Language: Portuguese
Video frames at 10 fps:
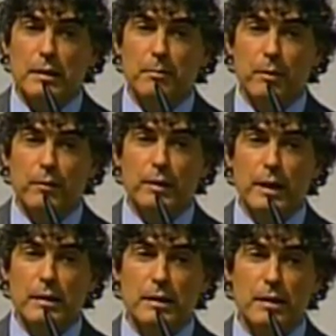que
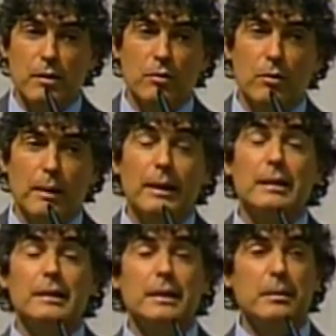providências sejam
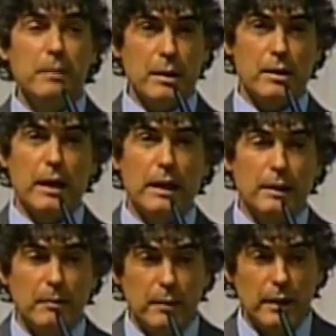tomadas
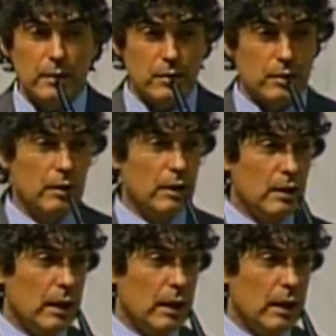imediatamente.